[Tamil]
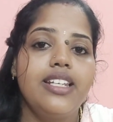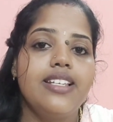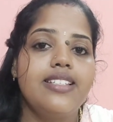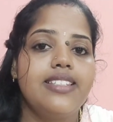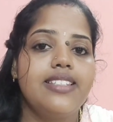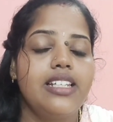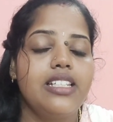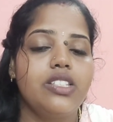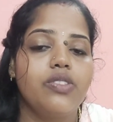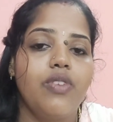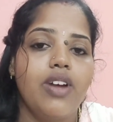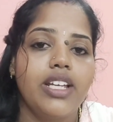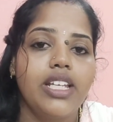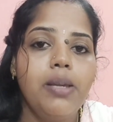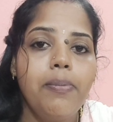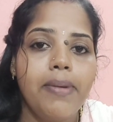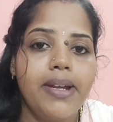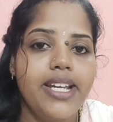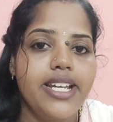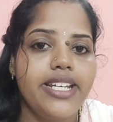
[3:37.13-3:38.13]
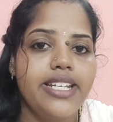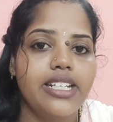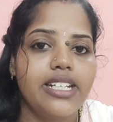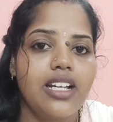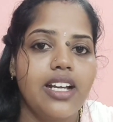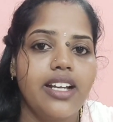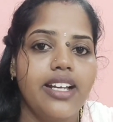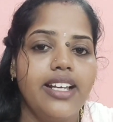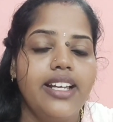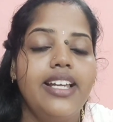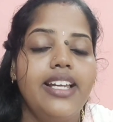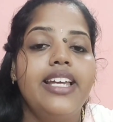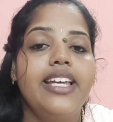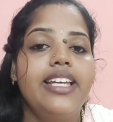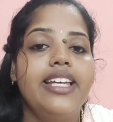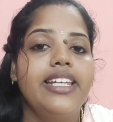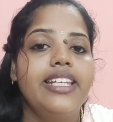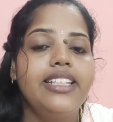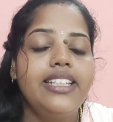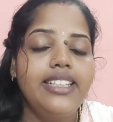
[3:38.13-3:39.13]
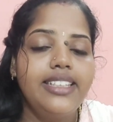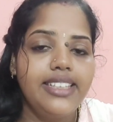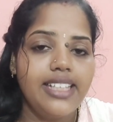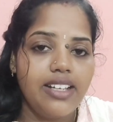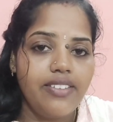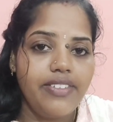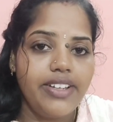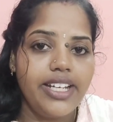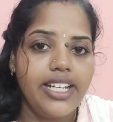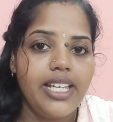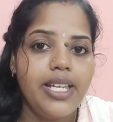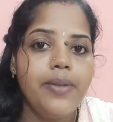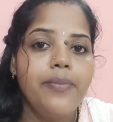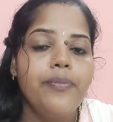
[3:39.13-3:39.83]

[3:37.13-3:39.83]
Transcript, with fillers: ரீசெல்லர்ஸ் வாங்கி பண்ணிகிட்ருக்காங்க இது தவிர